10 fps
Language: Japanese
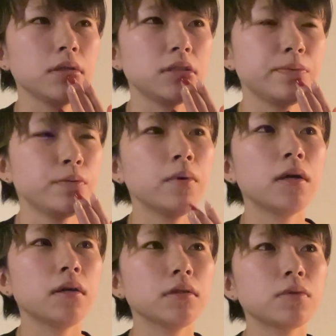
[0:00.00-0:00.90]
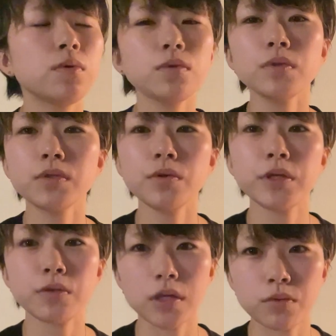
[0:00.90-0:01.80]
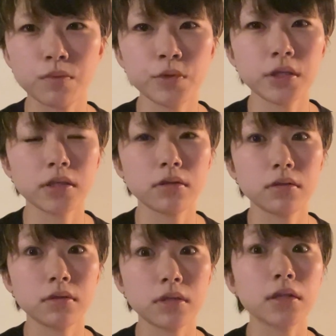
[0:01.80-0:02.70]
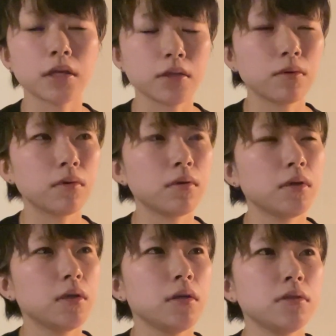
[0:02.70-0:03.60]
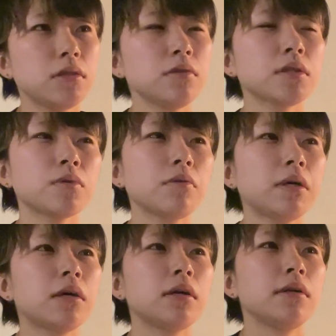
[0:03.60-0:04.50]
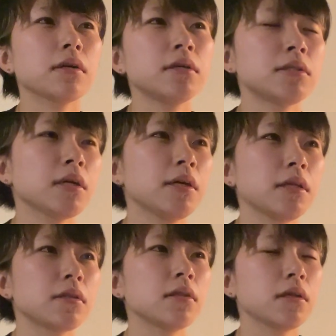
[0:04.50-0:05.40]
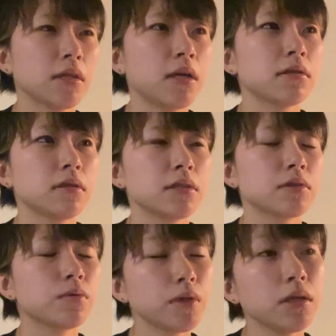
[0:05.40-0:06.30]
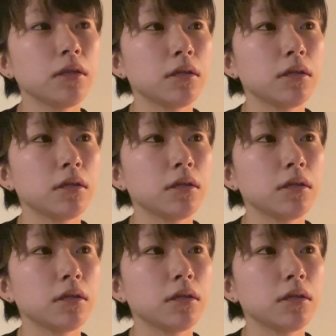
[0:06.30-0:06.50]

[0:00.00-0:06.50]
自分は相当強い人だと思ってたんだけど実はそれは勘違いだったんだなってすごい